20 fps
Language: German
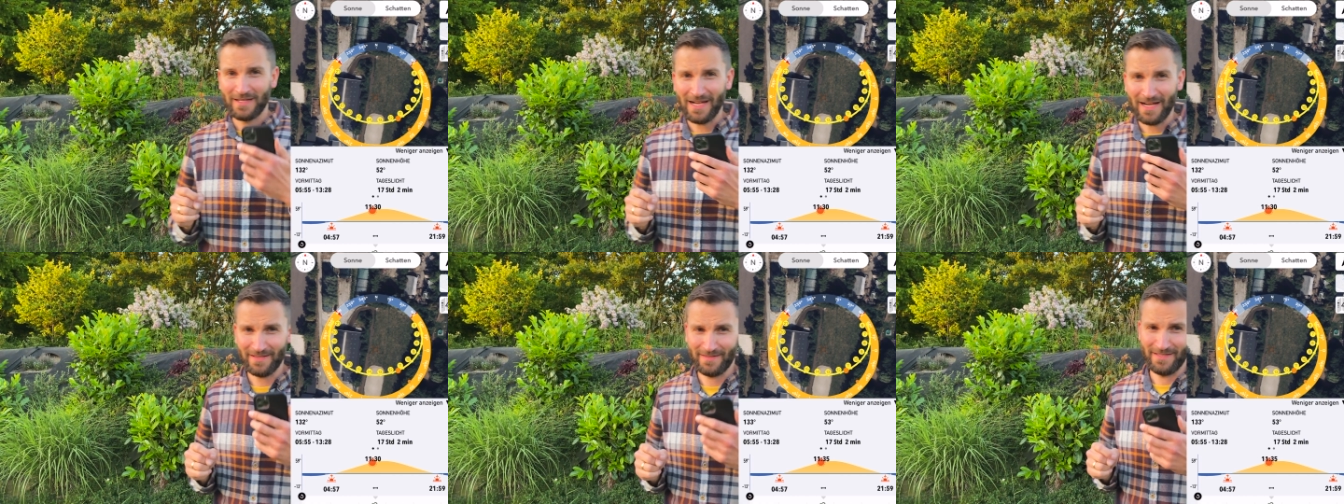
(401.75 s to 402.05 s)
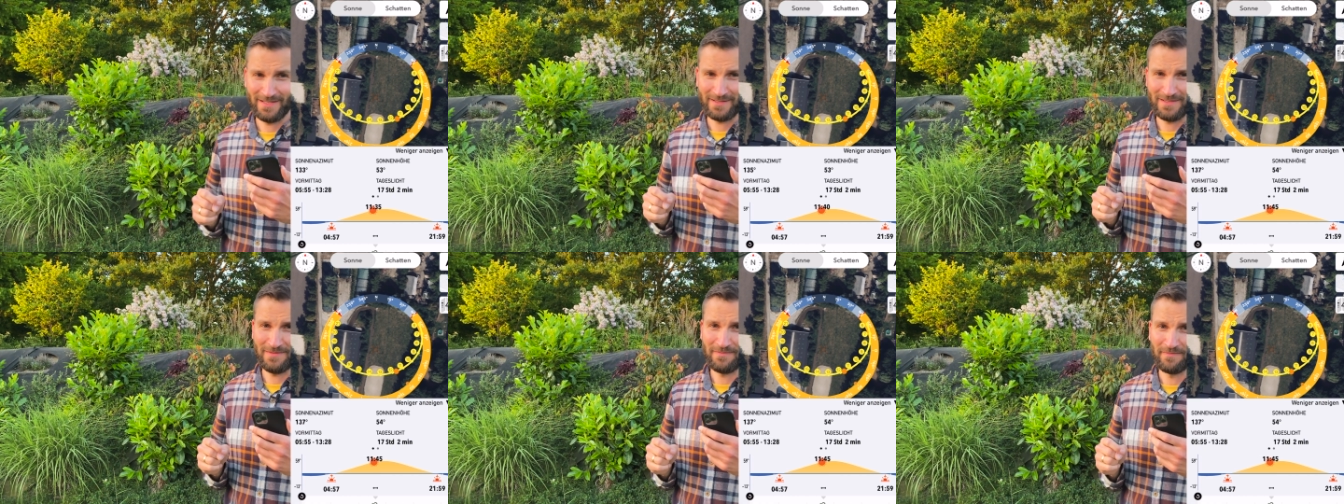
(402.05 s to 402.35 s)

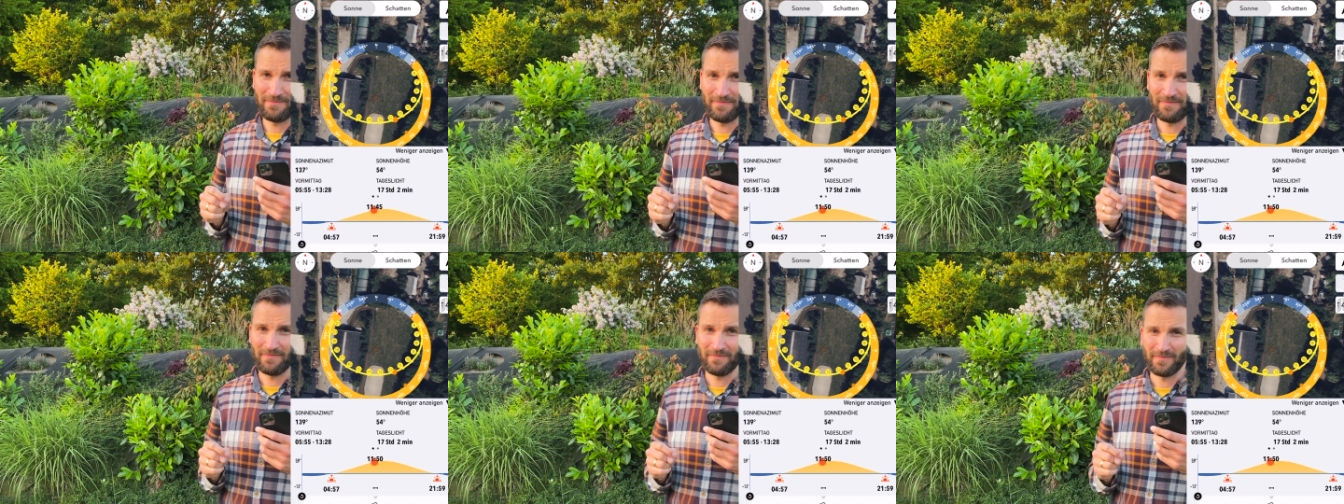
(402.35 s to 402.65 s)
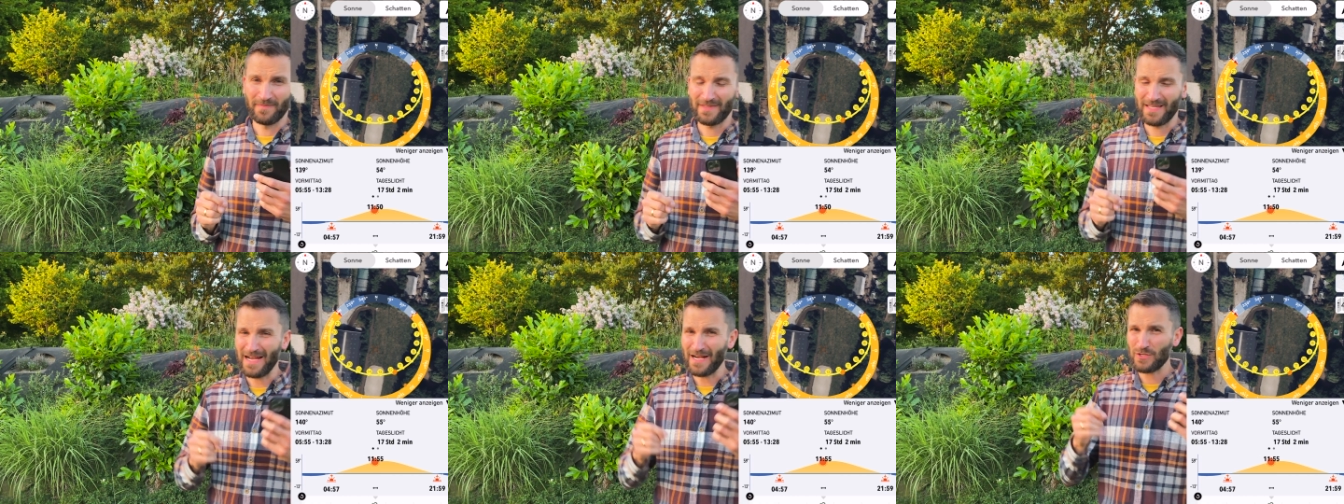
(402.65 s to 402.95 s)
nachdenkt,
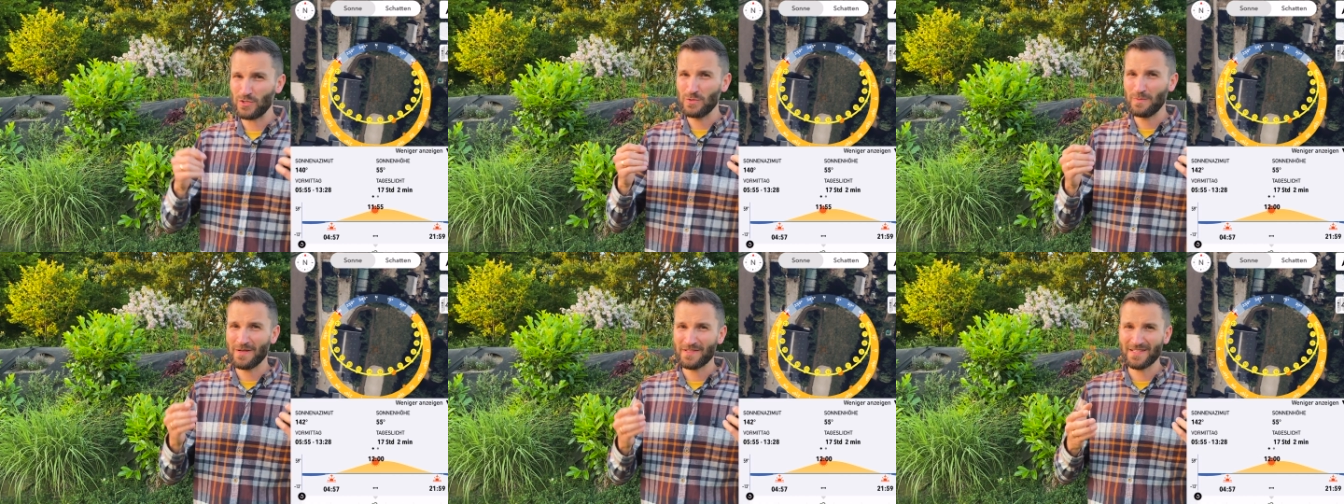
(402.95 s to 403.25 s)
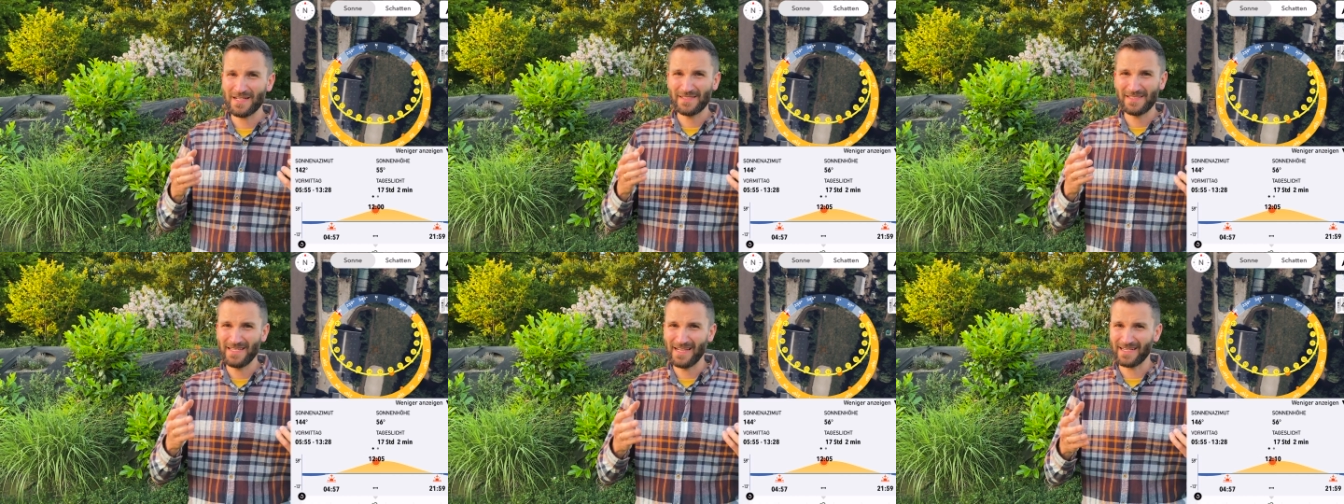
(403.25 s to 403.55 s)
tagsüber
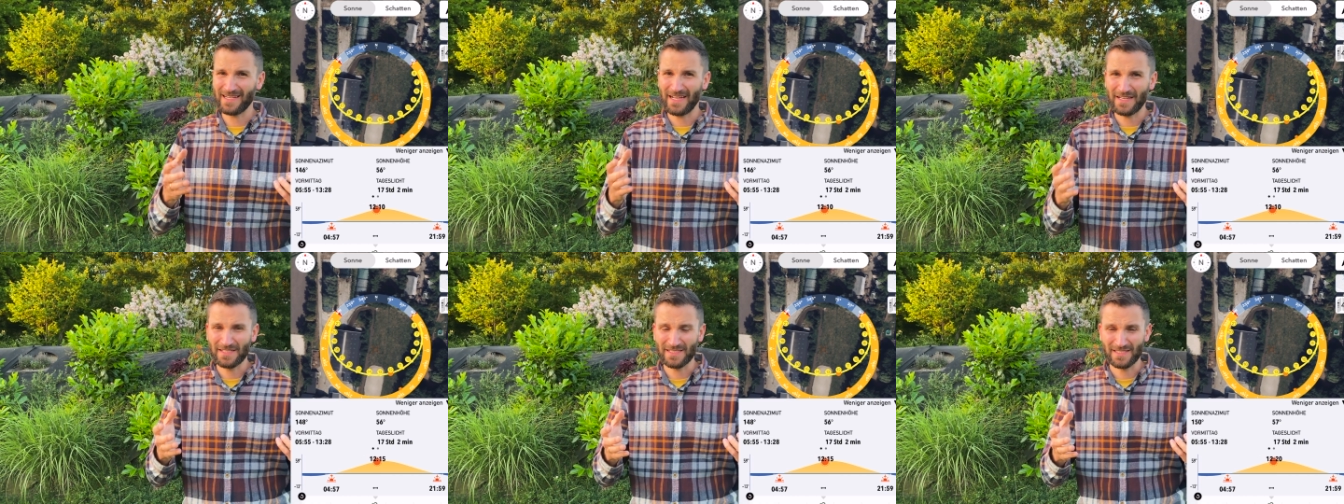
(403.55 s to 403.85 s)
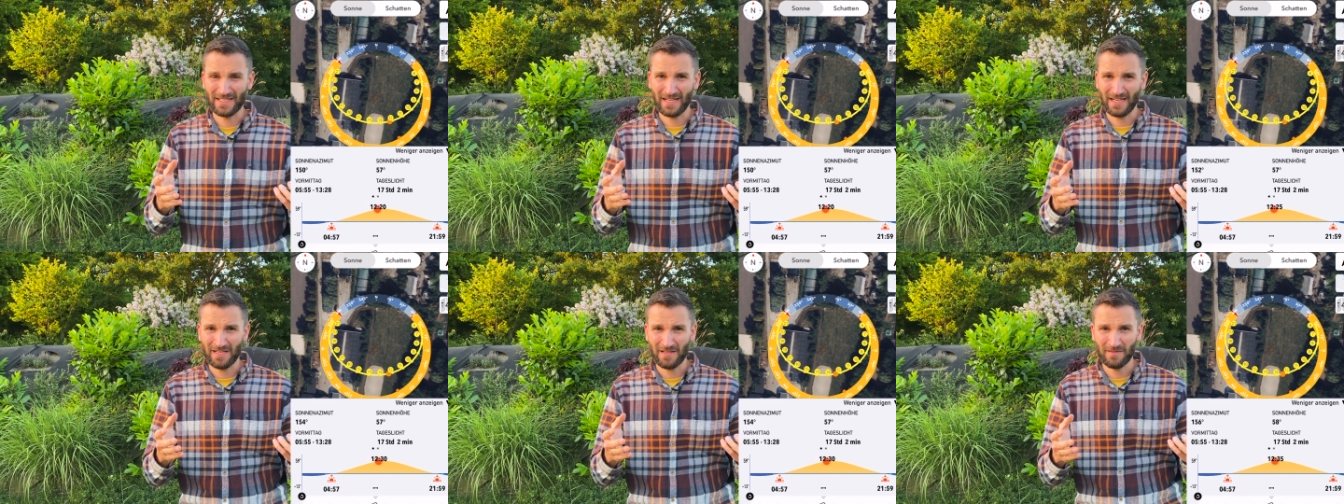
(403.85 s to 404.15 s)
seid ihr ja gar
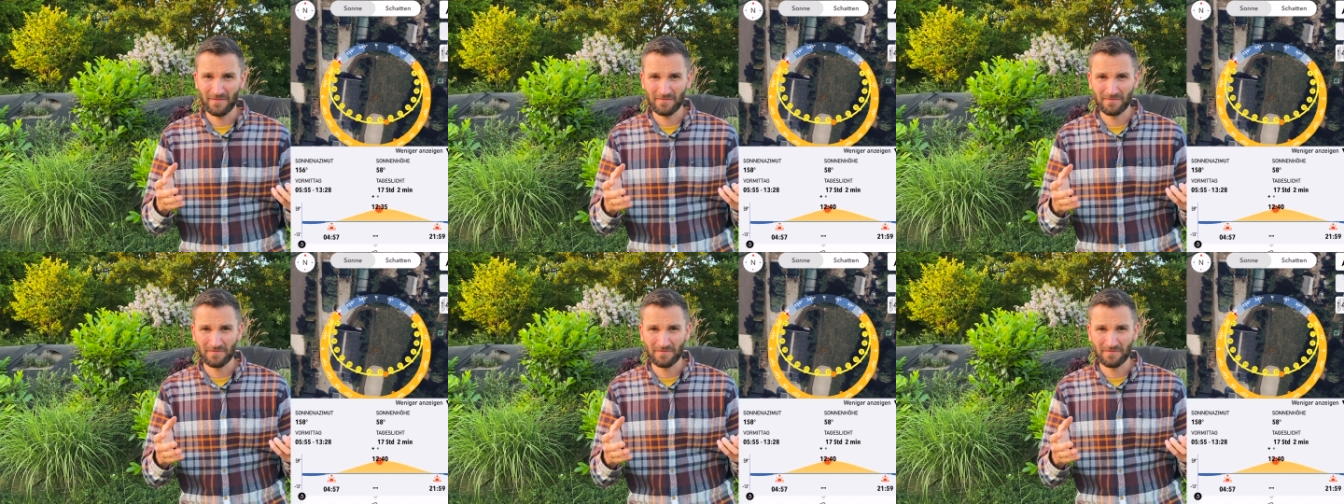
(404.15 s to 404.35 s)
nicht da